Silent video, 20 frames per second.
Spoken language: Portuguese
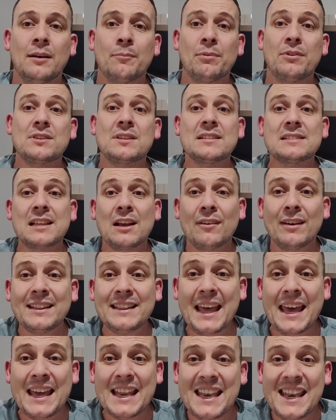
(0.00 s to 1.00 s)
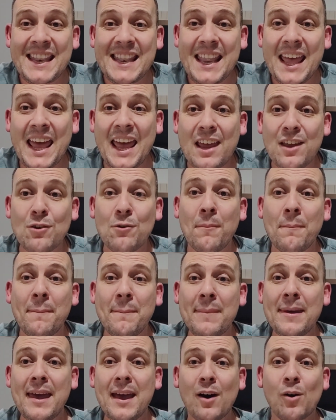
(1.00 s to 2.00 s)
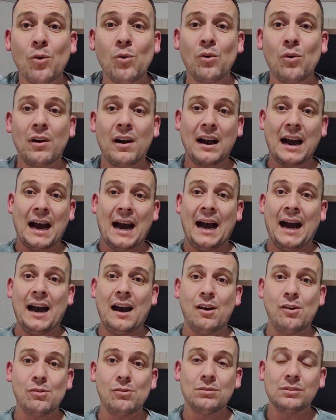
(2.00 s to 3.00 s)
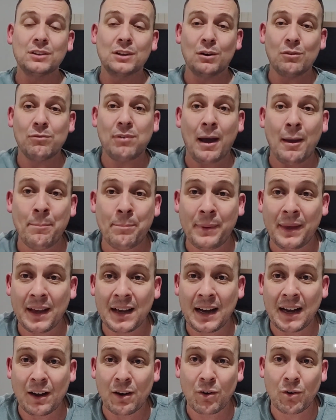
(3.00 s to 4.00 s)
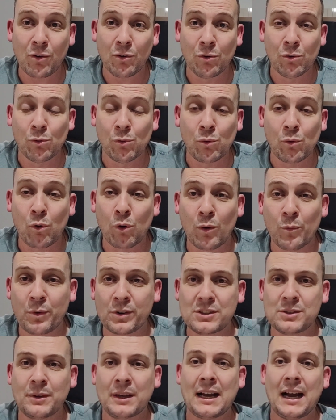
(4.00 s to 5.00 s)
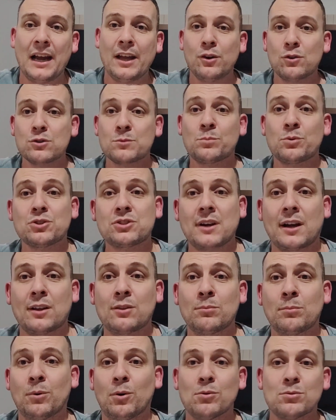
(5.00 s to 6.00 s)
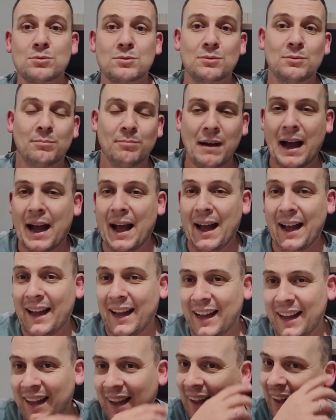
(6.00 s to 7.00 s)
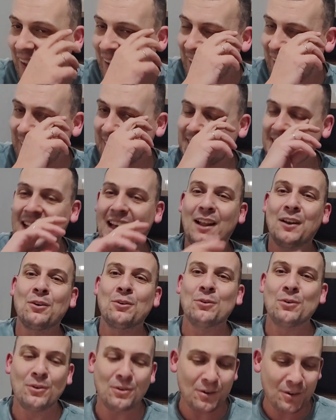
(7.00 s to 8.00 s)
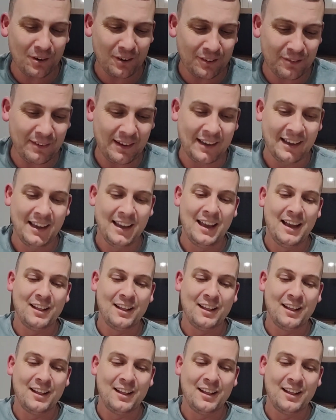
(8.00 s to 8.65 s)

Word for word: Pra vocês terem uma ideia, nem o meu carro não vai pegar o Comfort. Caiu os boteados do bolso. Ah, tá louco, velho.